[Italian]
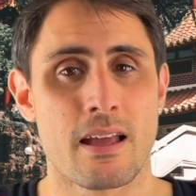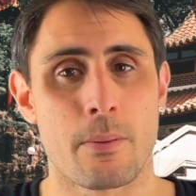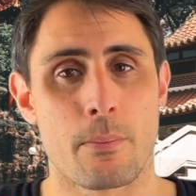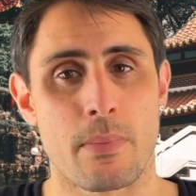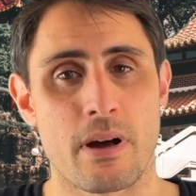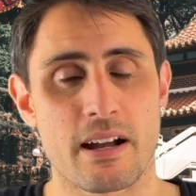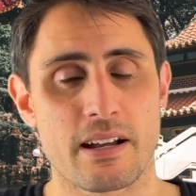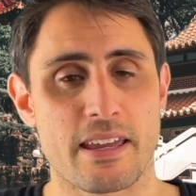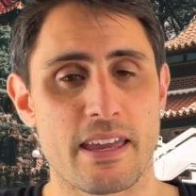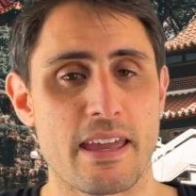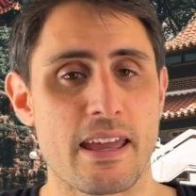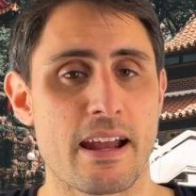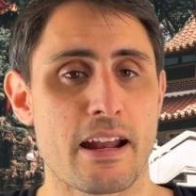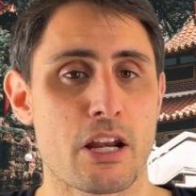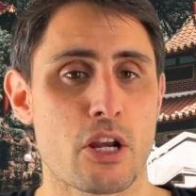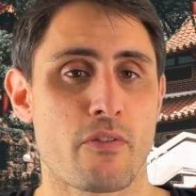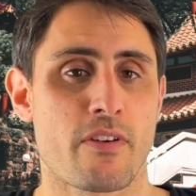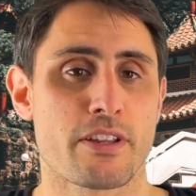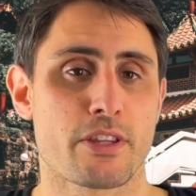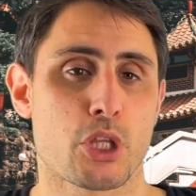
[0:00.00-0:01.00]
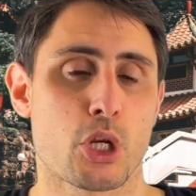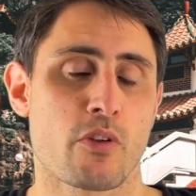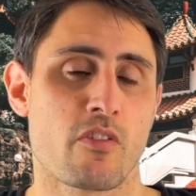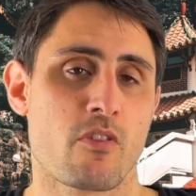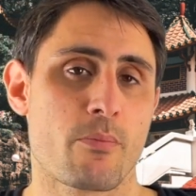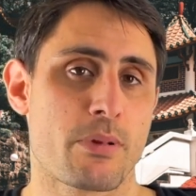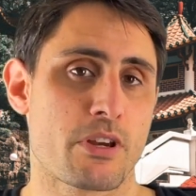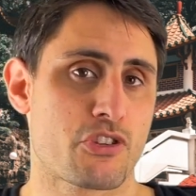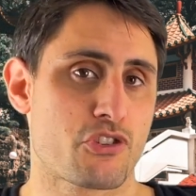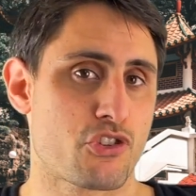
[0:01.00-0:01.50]
ma che al
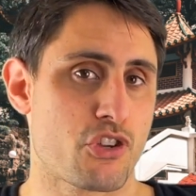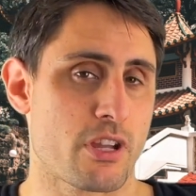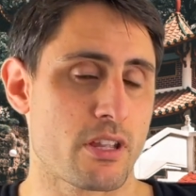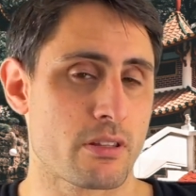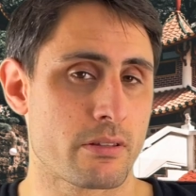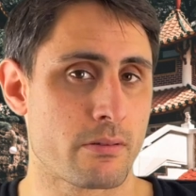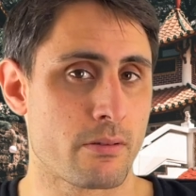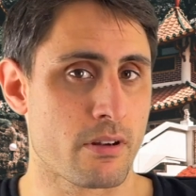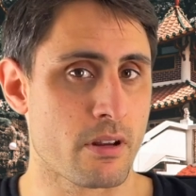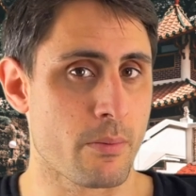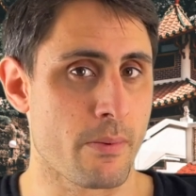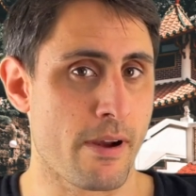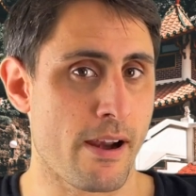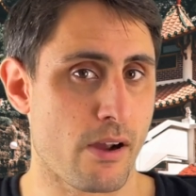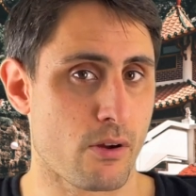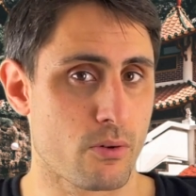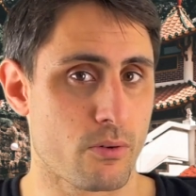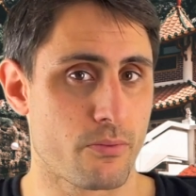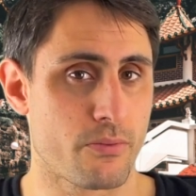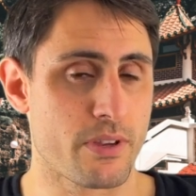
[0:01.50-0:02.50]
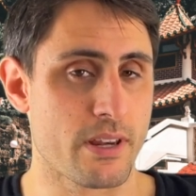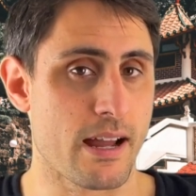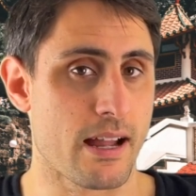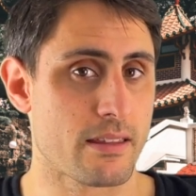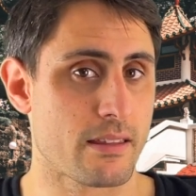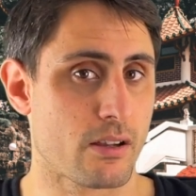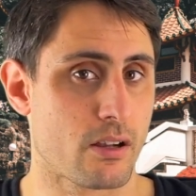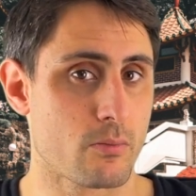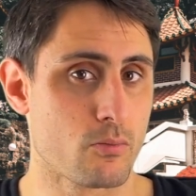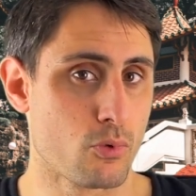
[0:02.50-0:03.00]
99% rimarrà
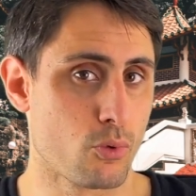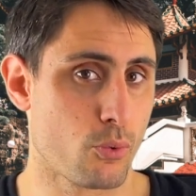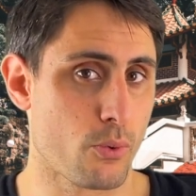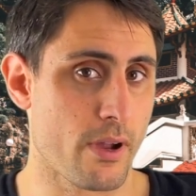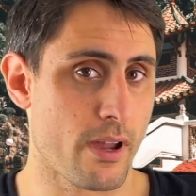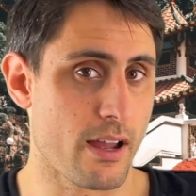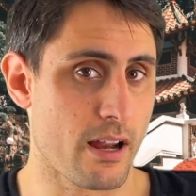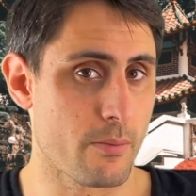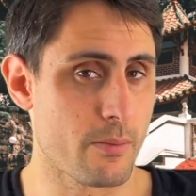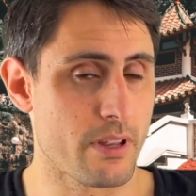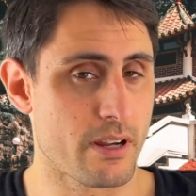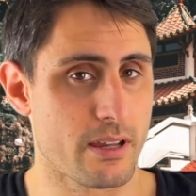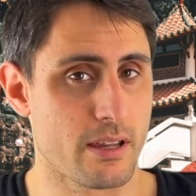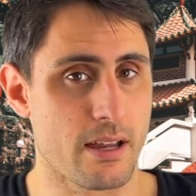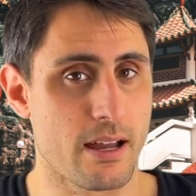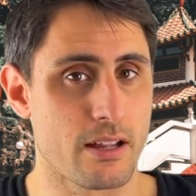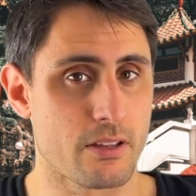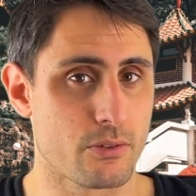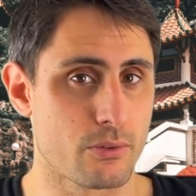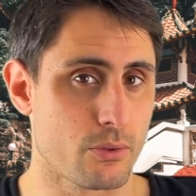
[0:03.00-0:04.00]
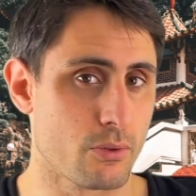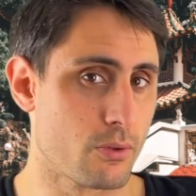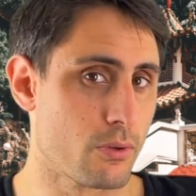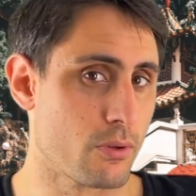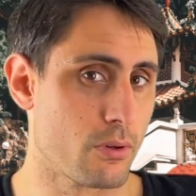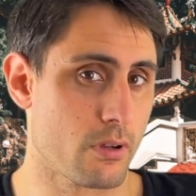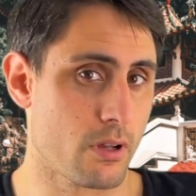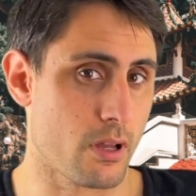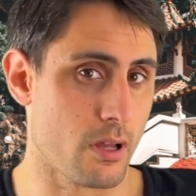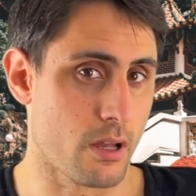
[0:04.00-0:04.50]
confinata comunque al
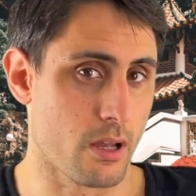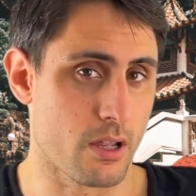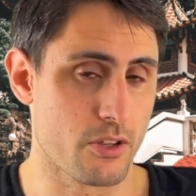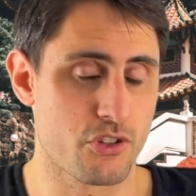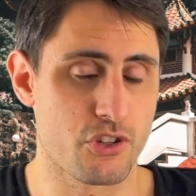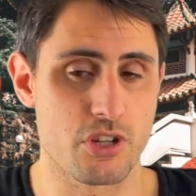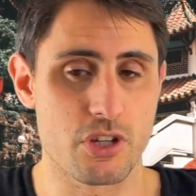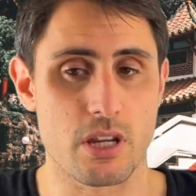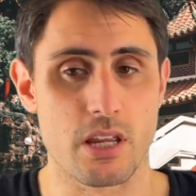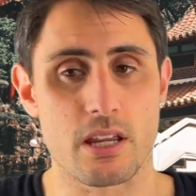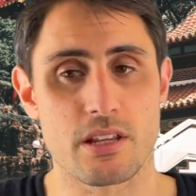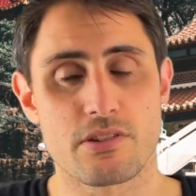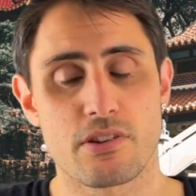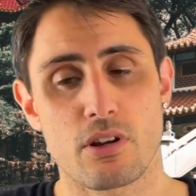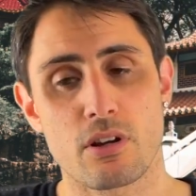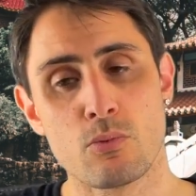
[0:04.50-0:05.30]
mercato eh, cinese.